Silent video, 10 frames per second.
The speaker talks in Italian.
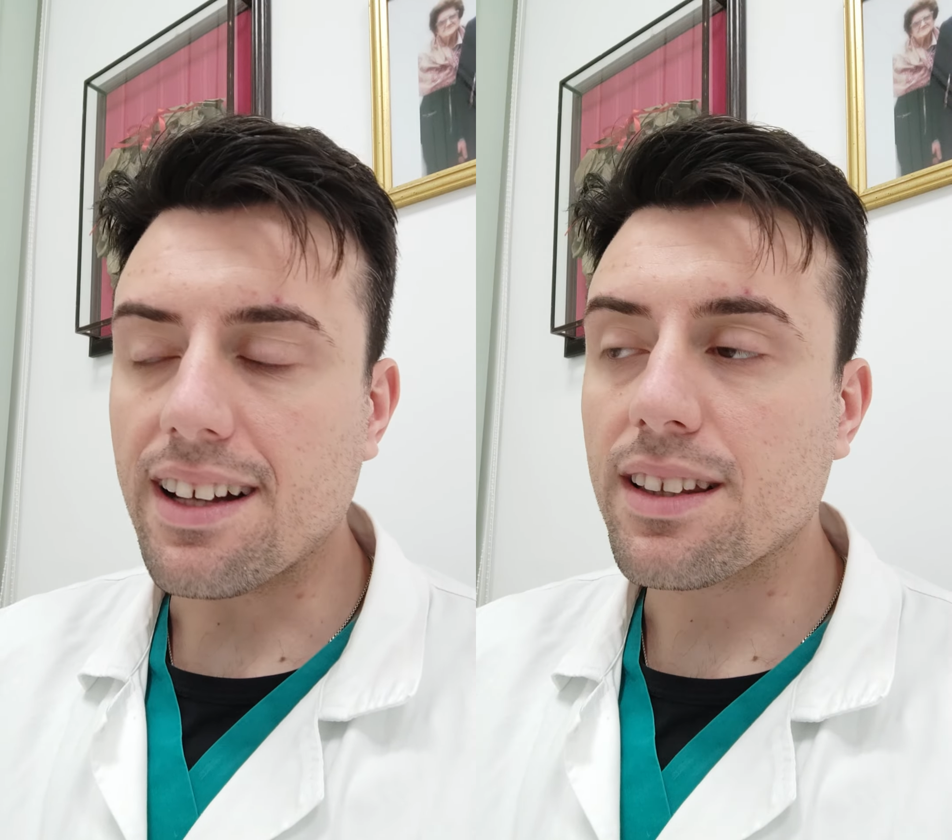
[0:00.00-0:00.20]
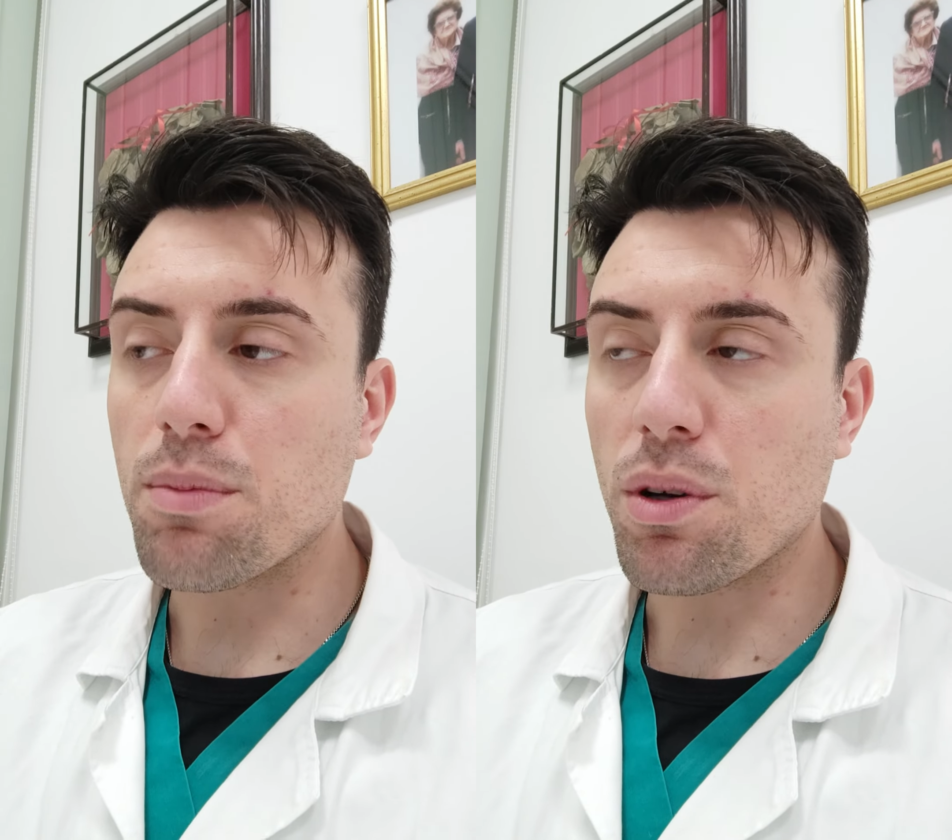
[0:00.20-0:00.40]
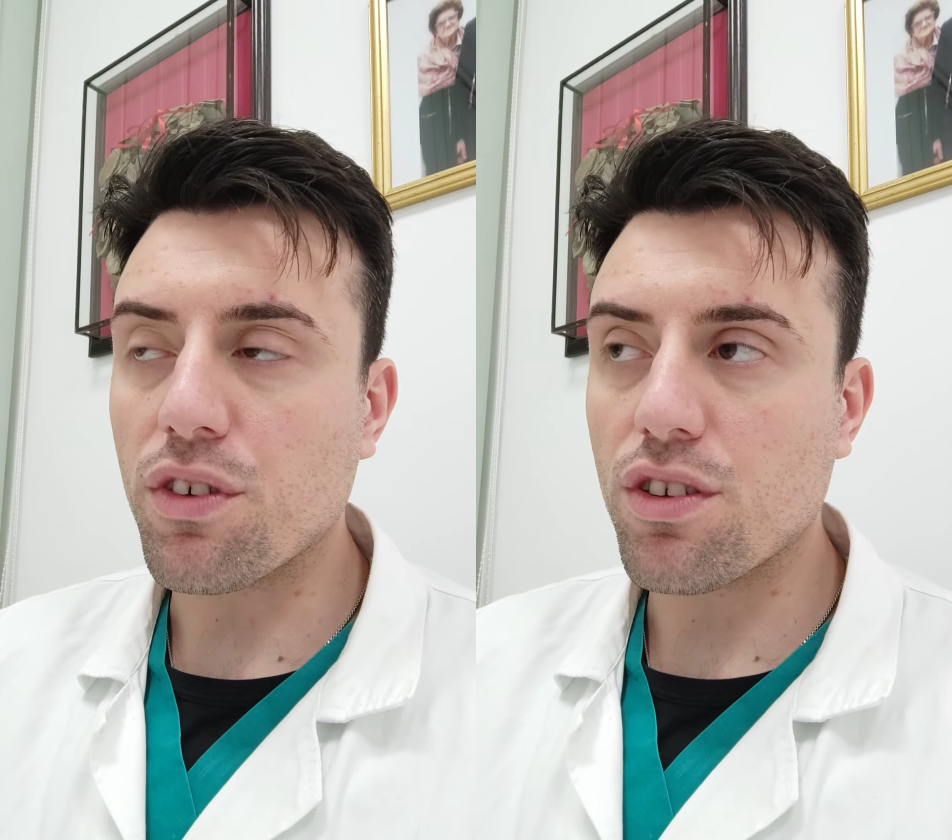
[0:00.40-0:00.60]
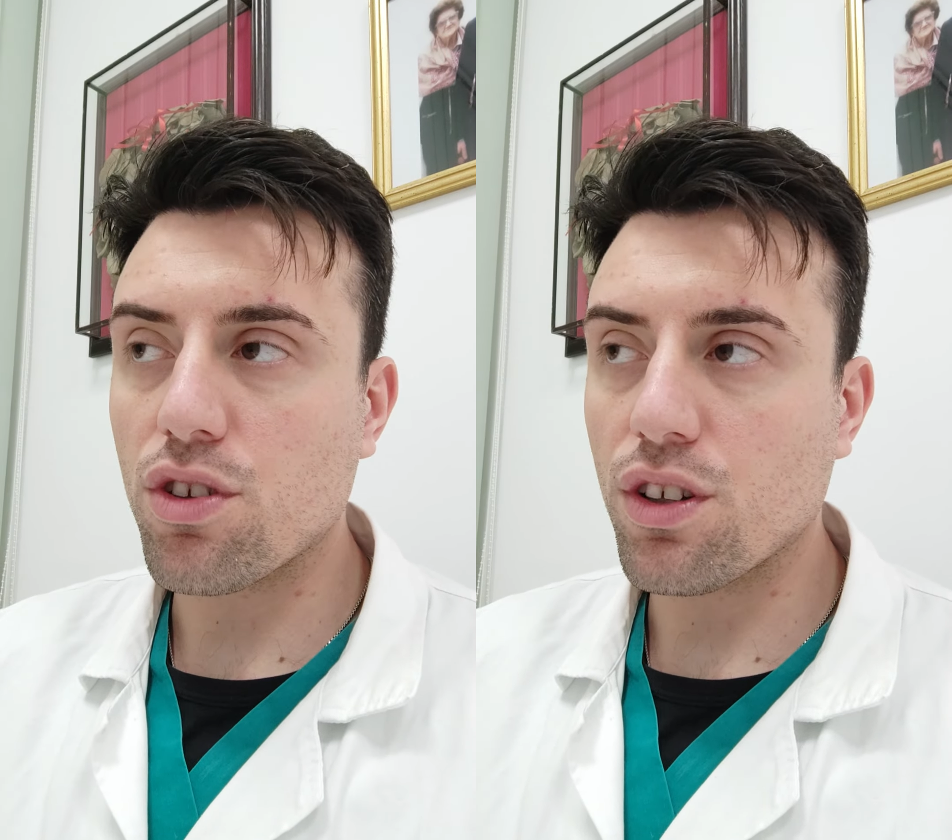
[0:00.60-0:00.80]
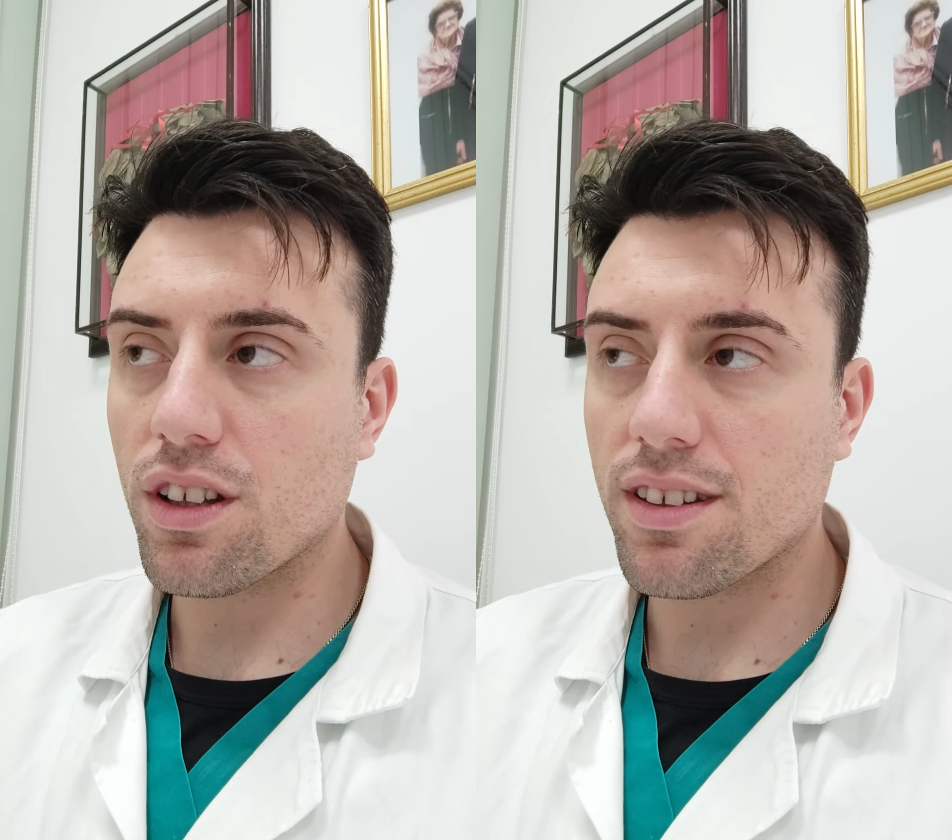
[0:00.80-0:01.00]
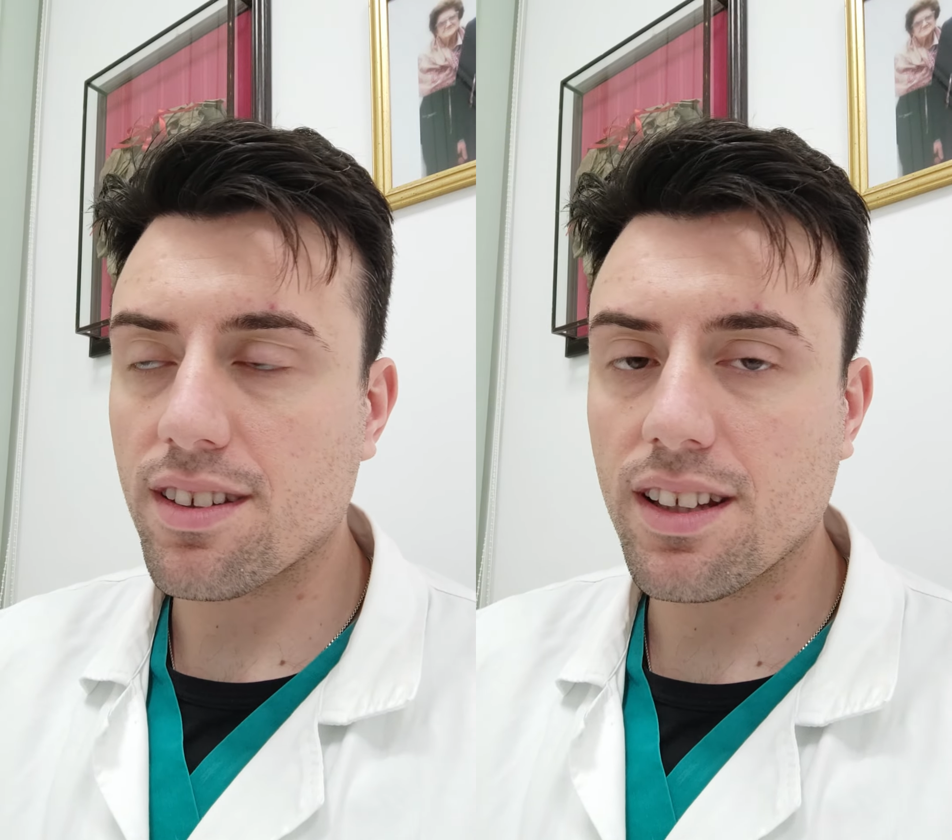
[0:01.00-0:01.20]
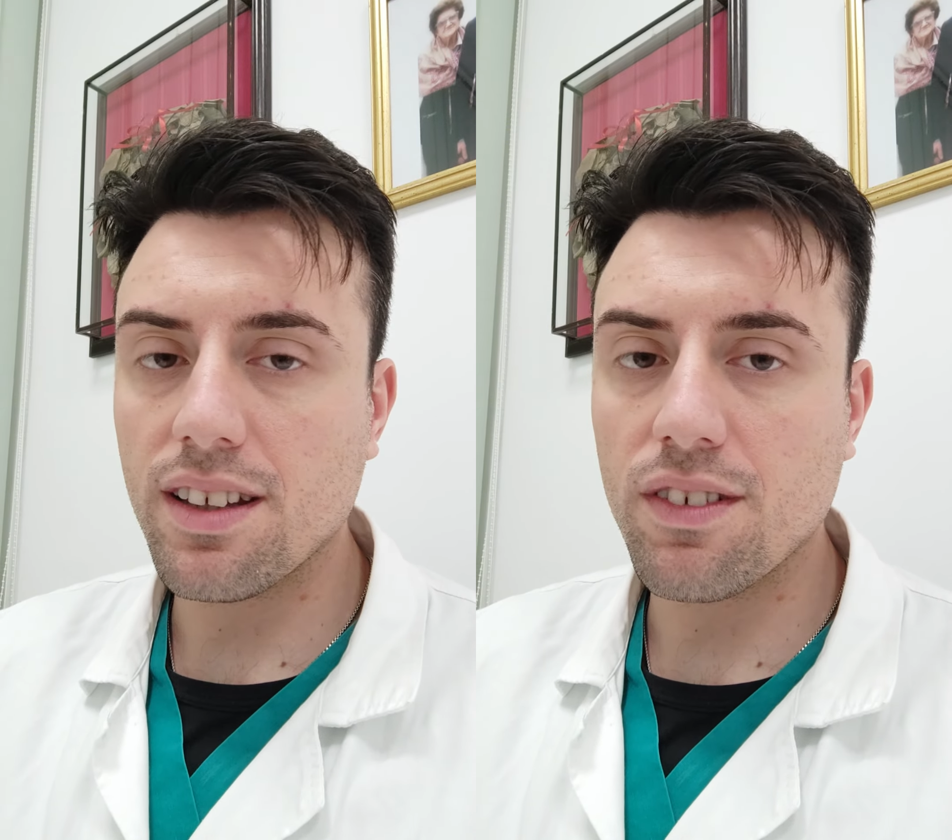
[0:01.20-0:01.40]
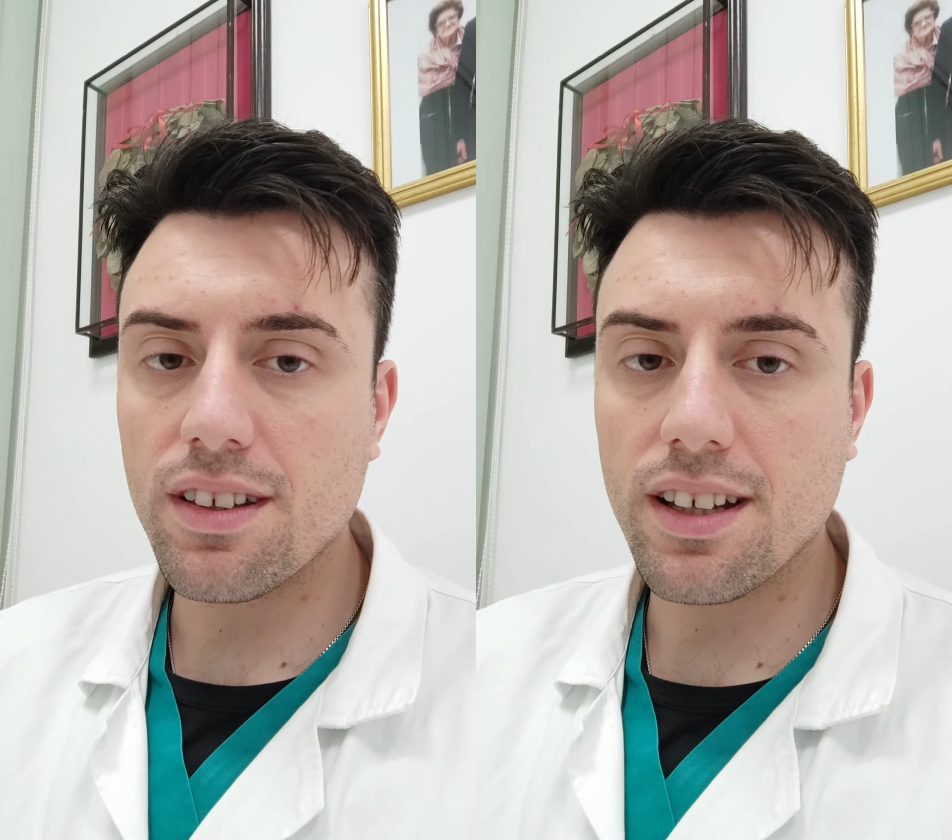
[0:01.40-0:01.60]
tanti
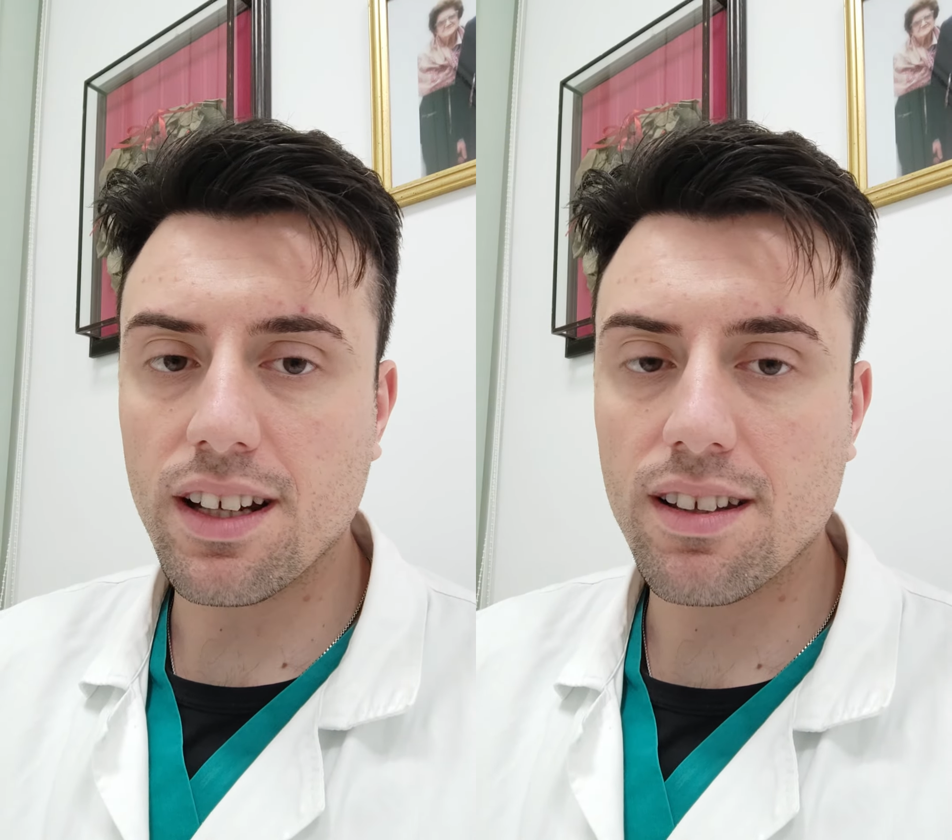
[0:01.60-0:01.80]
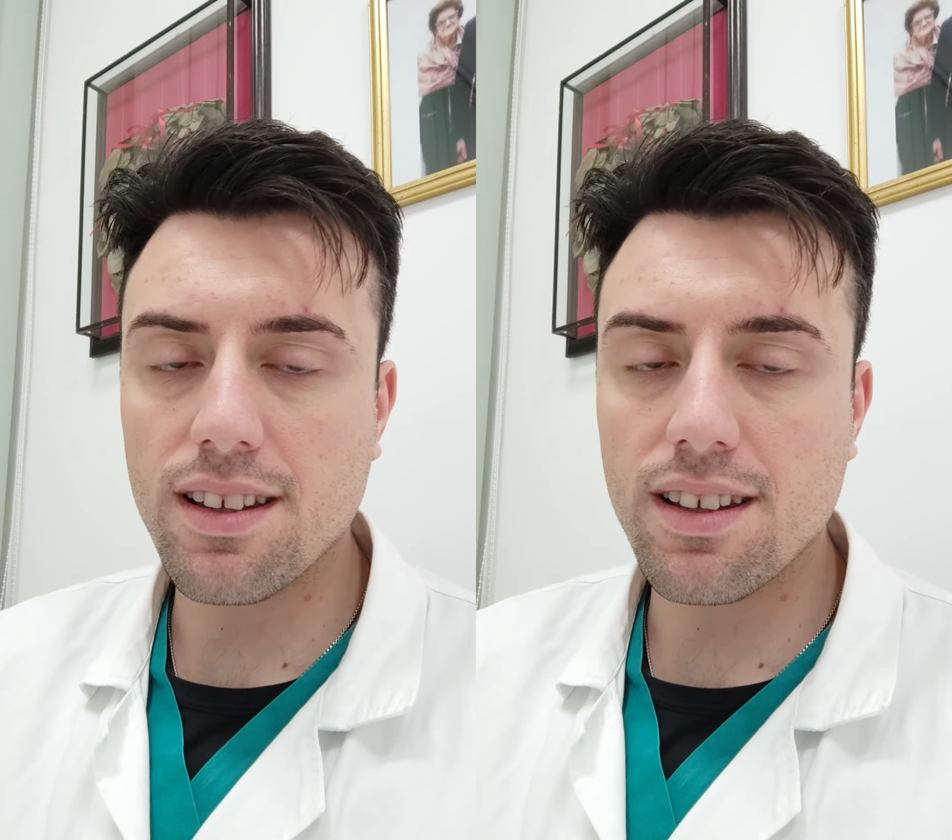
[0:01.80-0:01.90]
professionisti vi sarà